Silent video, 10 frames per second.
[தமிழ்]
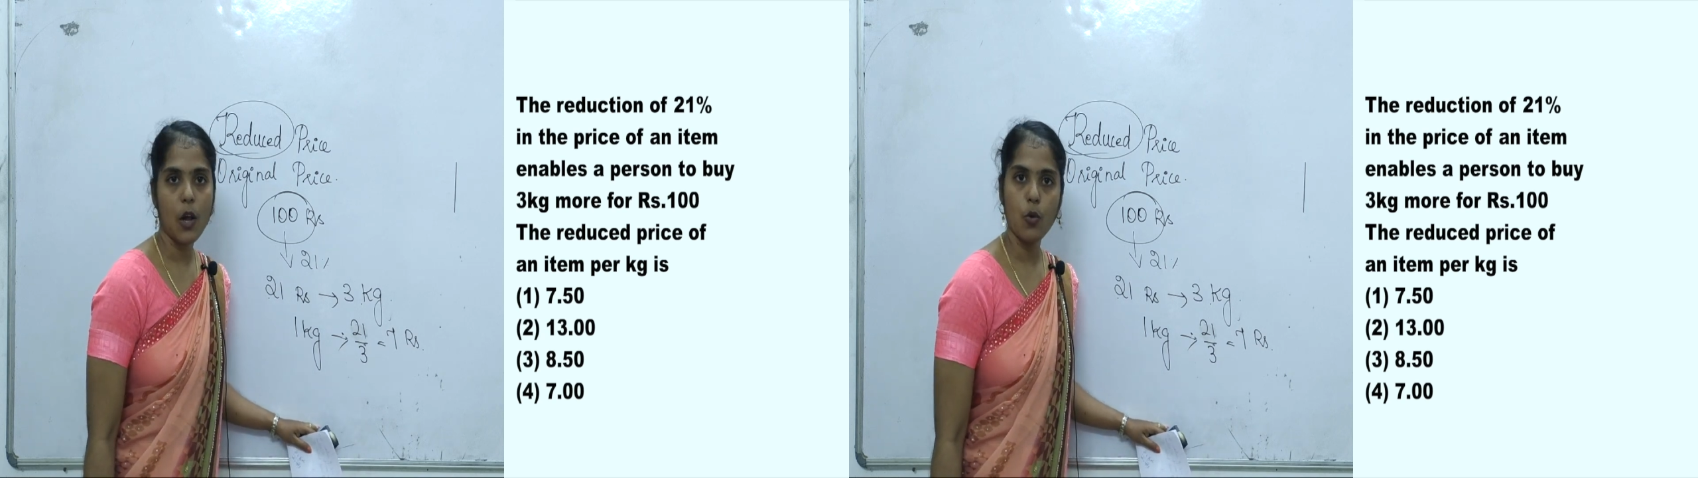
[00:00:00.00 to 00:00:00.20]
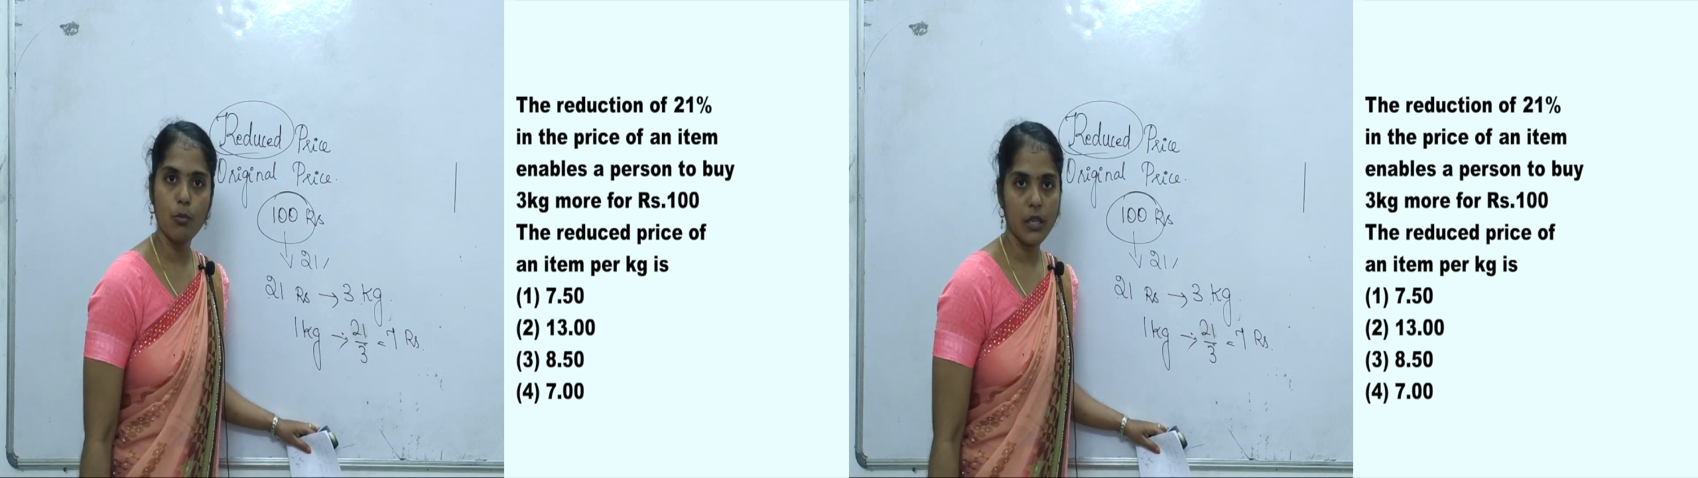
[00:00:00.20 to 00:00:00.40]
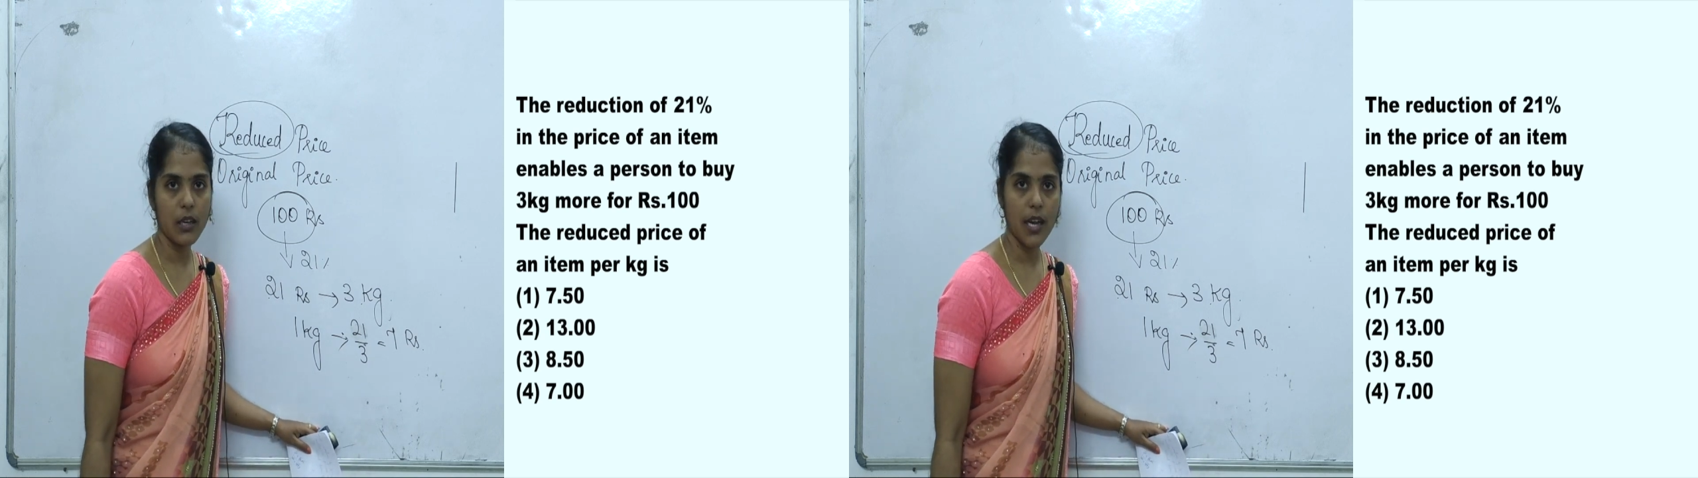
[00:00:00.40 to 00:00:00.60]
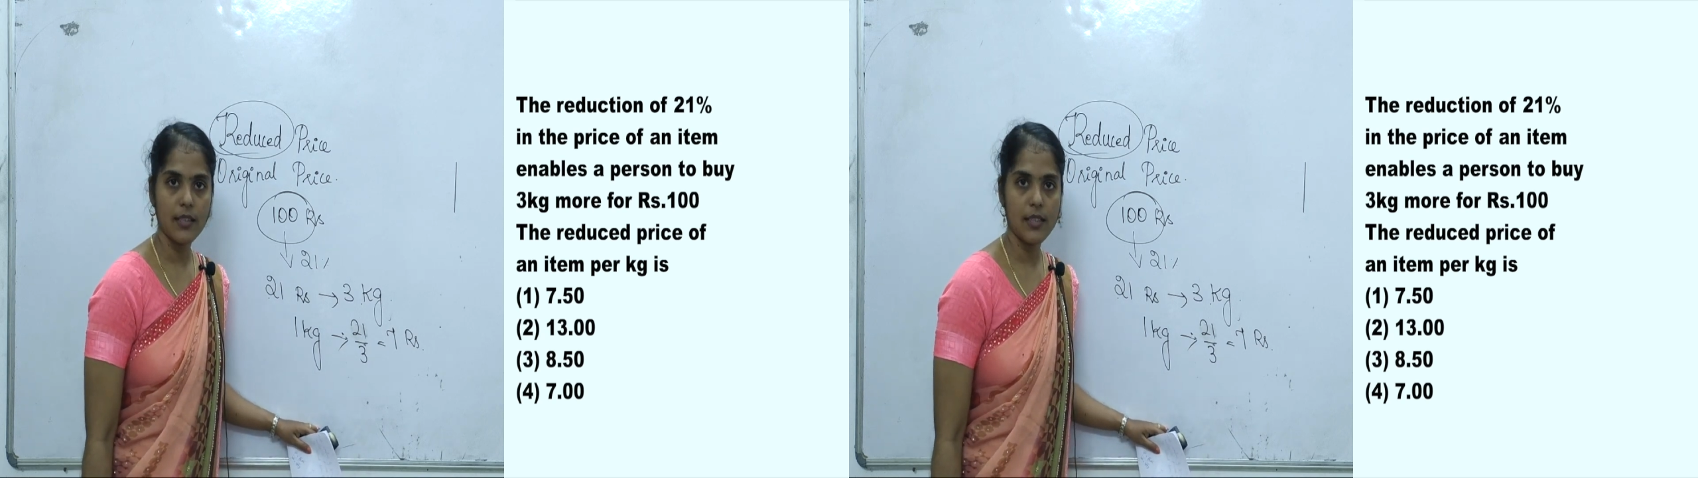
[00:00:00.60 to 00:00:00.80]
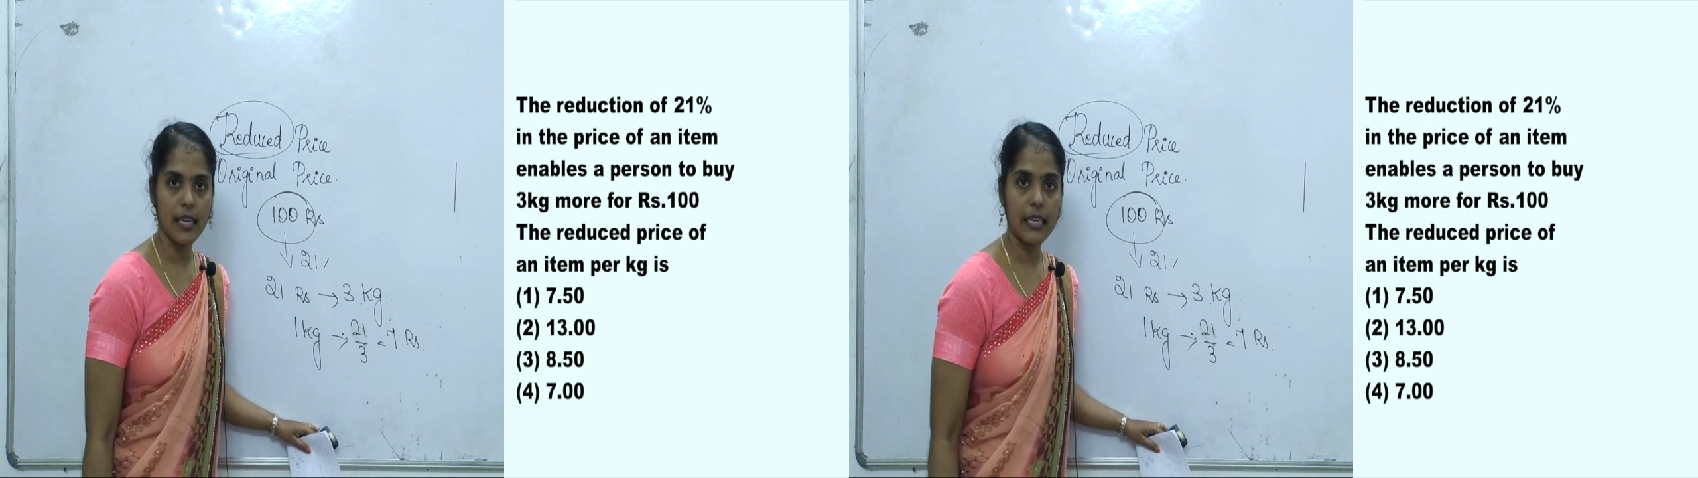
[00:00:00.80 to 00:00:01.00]
டவுட்டும்
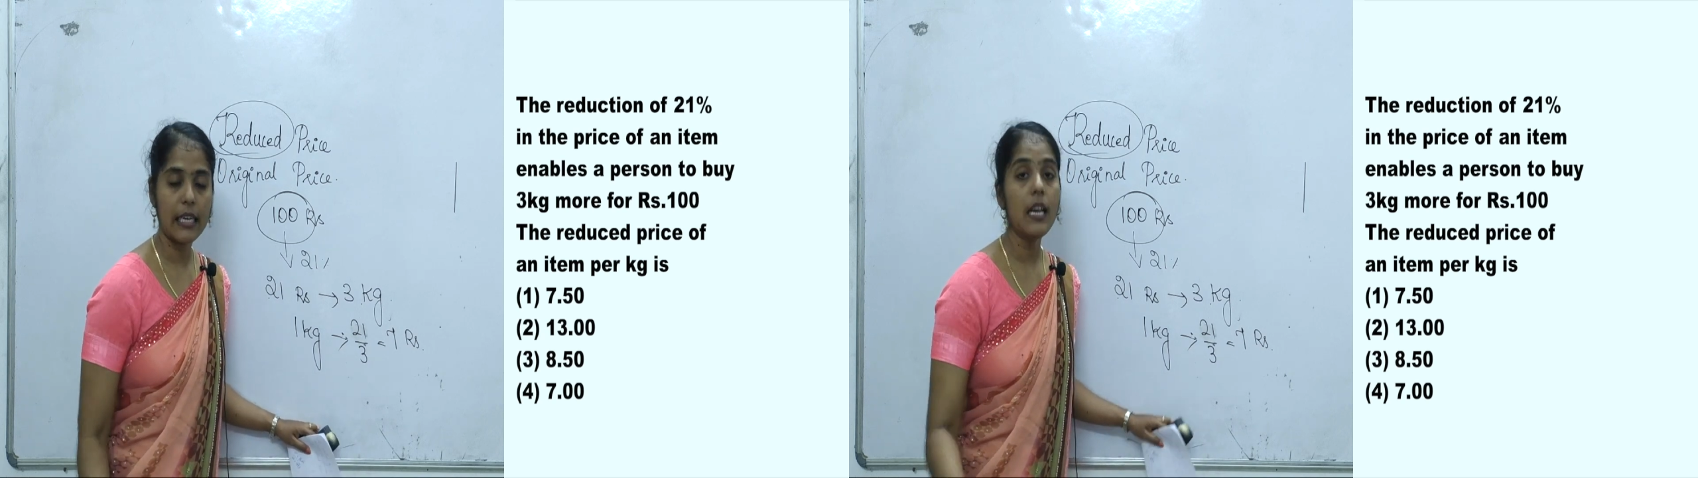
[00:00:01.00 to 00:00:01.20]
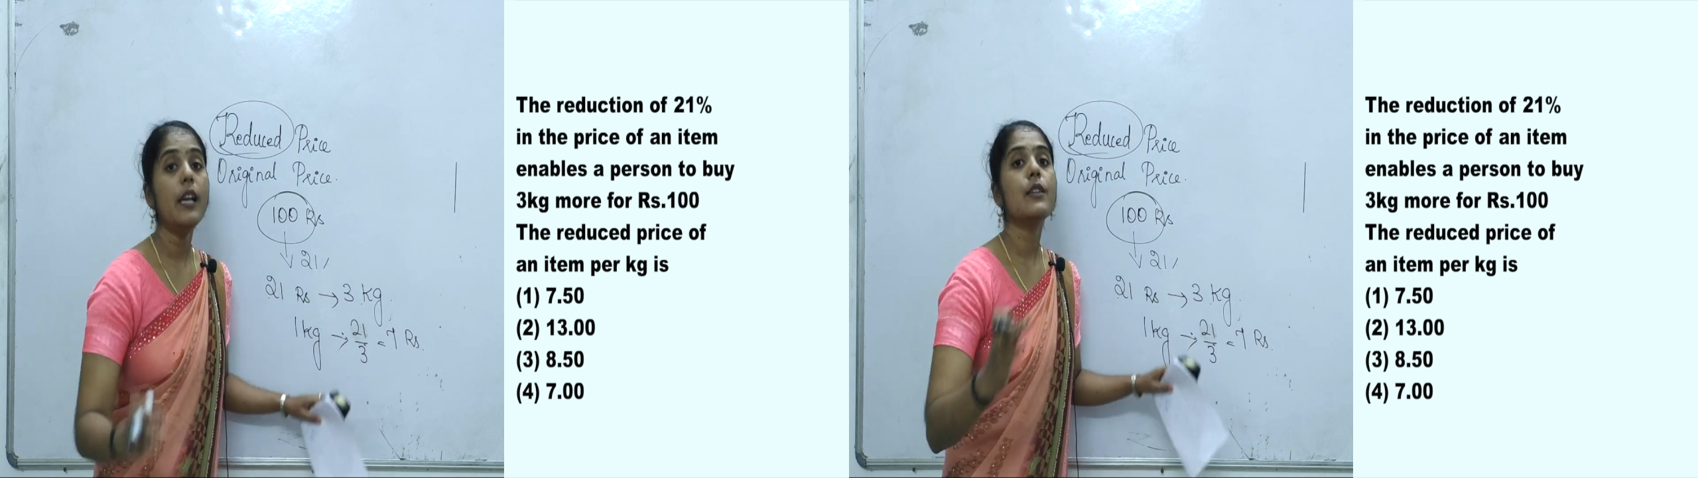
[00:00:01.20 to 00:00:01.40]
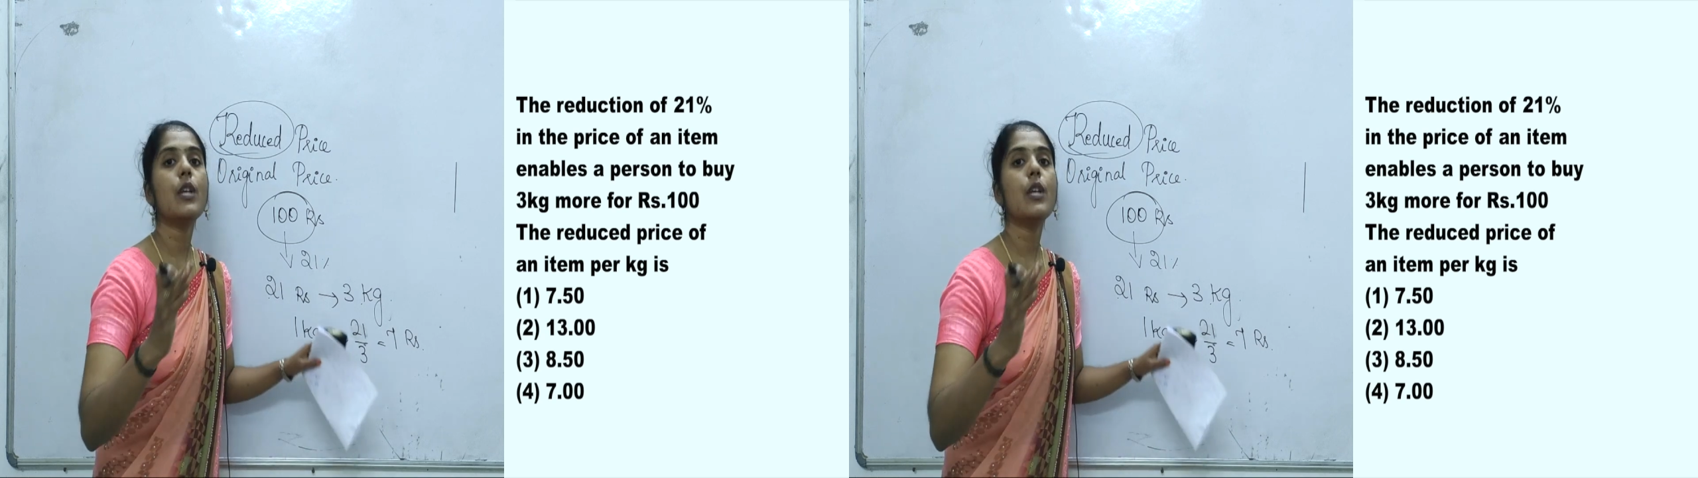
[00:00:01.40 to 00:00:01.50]
இருக்காதுன்னு நினைக்கிறேன்